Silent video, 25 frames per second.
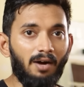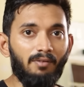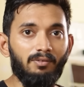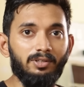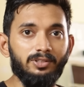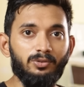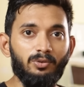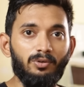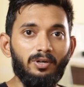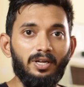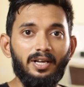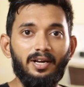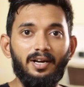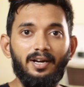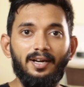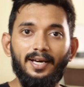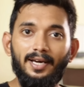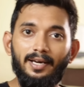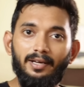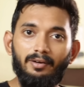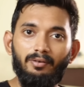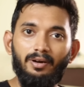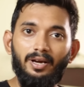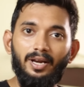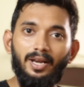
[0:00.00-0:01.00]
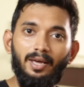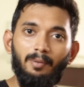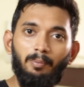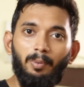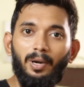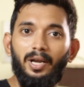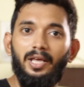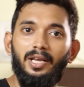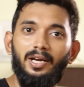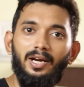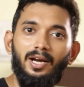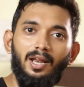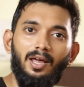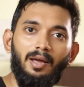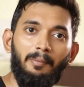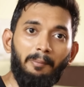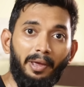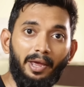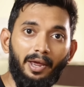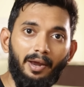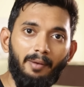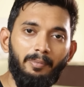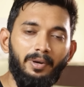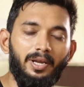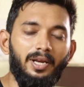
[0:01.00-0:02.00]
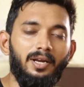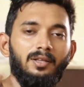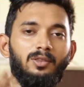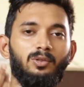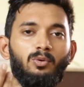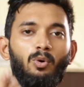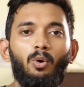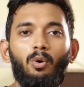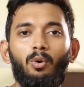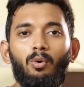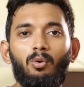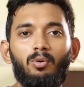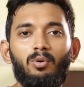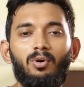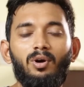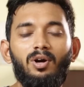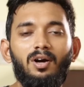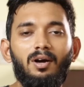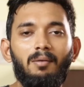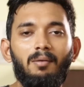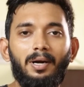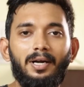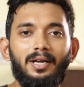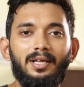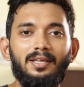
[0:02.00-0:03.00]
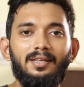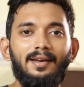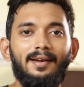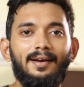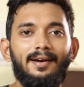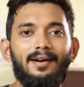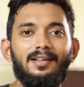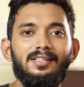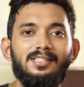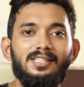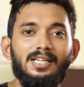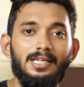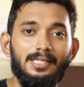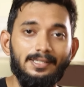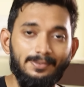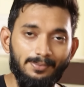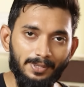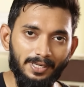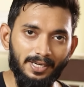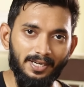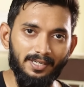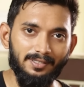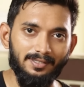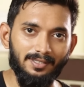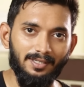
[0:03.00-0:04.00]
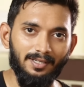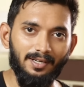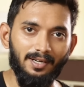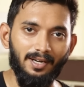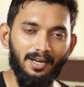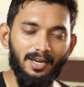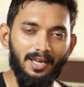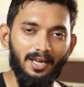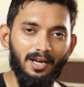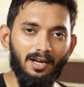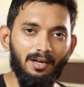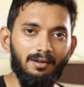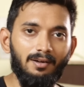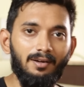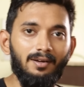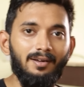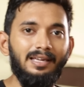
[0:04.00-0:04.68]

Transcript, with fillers: அவன் சொன்ன ரெண்டாயிரம் ரூபாயிலே பண்ணியிருக்கலாமே அப்படின்னு தோணும் பட் இதில் கிடச்ச எக்ஸ்பீரியன்ஸ் இருக்குது இல்லையா